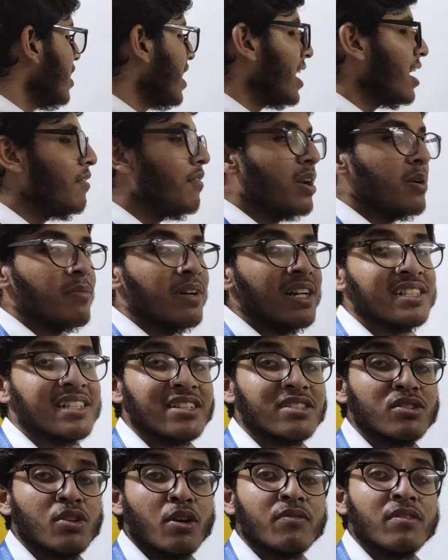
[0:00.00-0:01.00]
हो जाएगा वन बाय
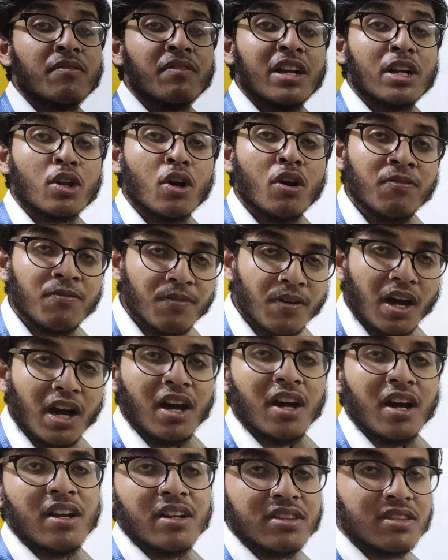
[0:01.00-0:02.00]
सिक्स ऑफ द वेट ऑफ
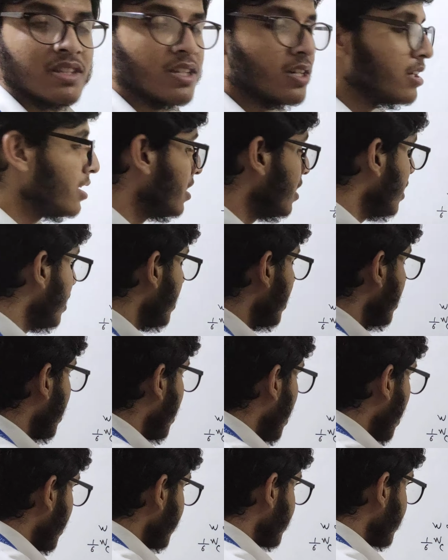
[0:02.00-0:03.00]
अर्थ
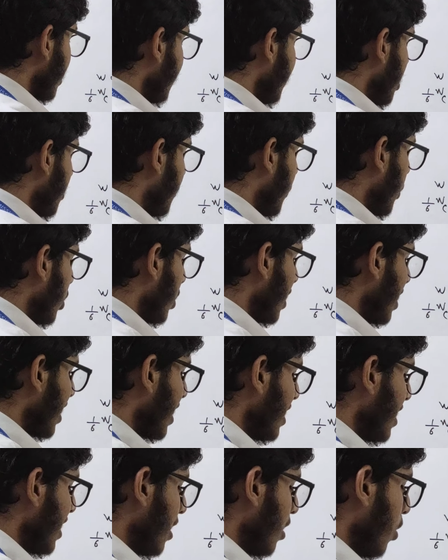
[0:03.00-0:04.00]
अर्थ का वेट पुट
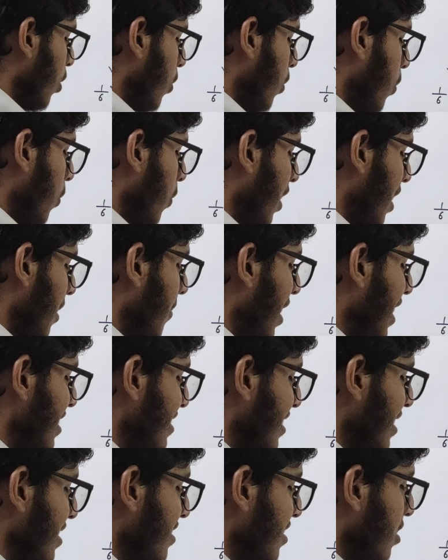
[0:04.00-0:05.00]
करके देख लो वन बाय
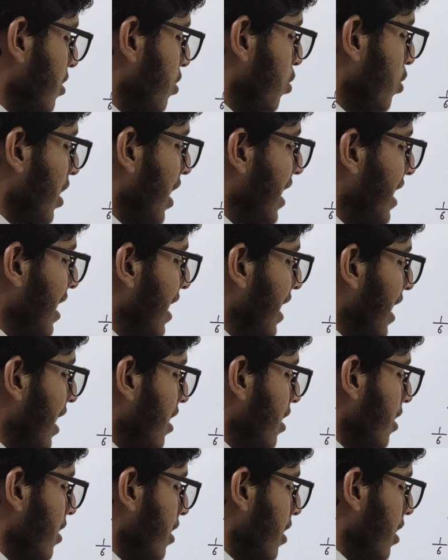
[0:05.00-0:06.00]
सिक्स इंटू नाइनटी
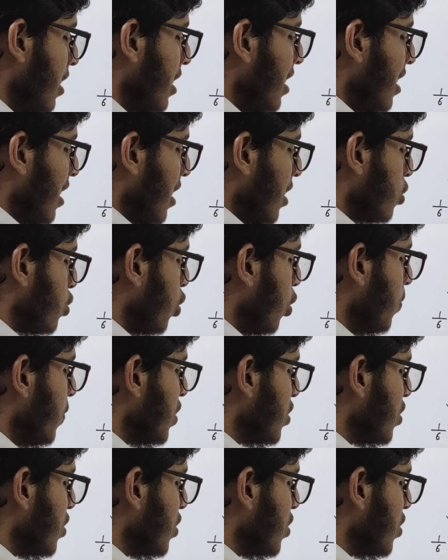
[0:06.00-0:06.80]
एट जो